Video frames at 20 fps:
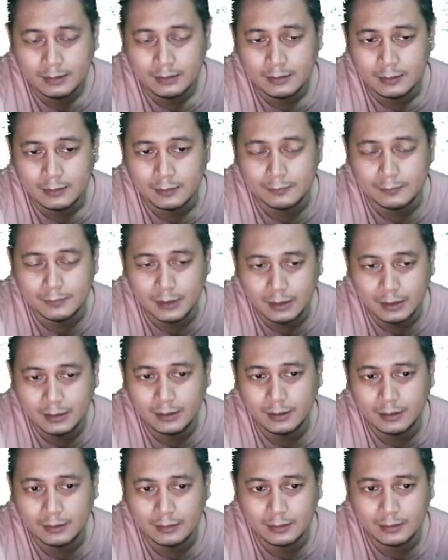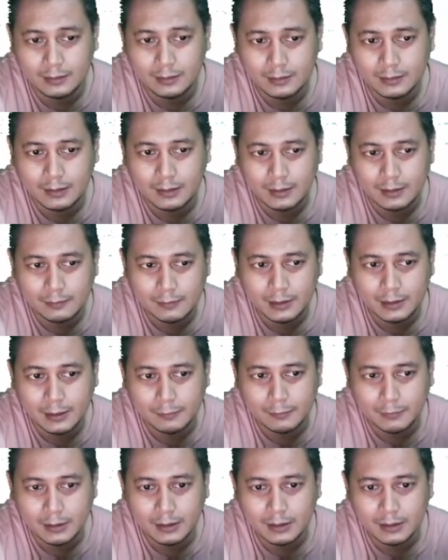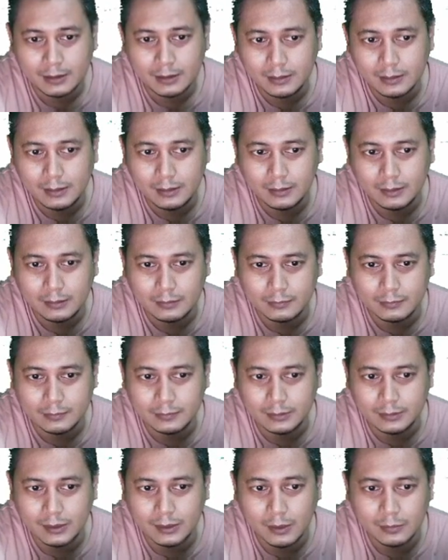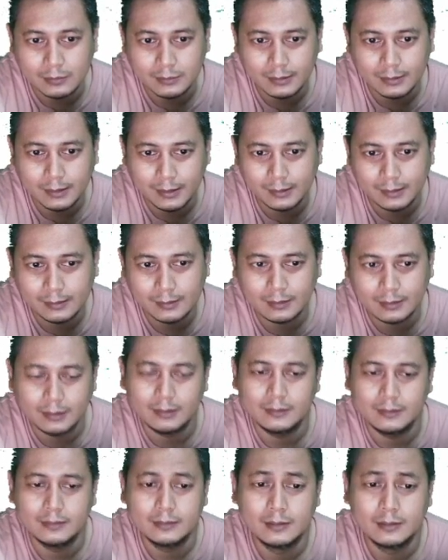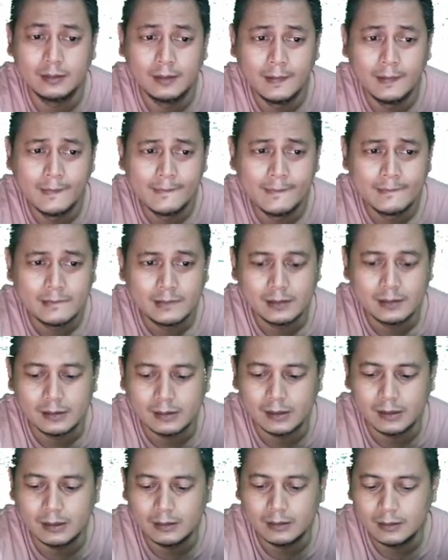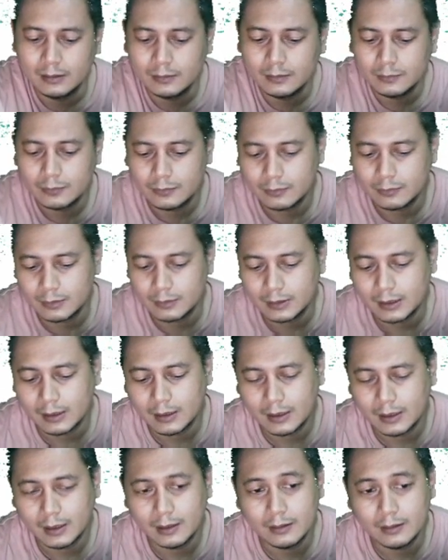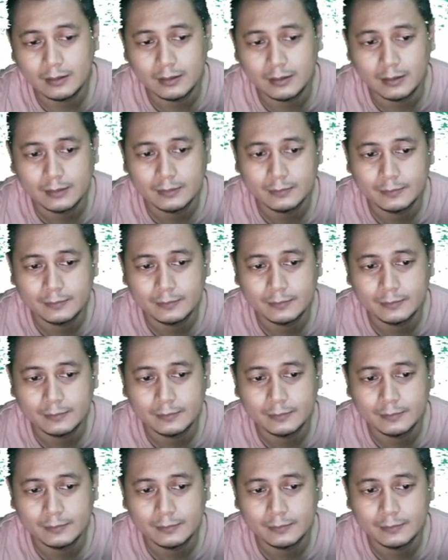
kembali yang ke RAM lama lagi itu downgrade nah, jadi untuk yang lain ya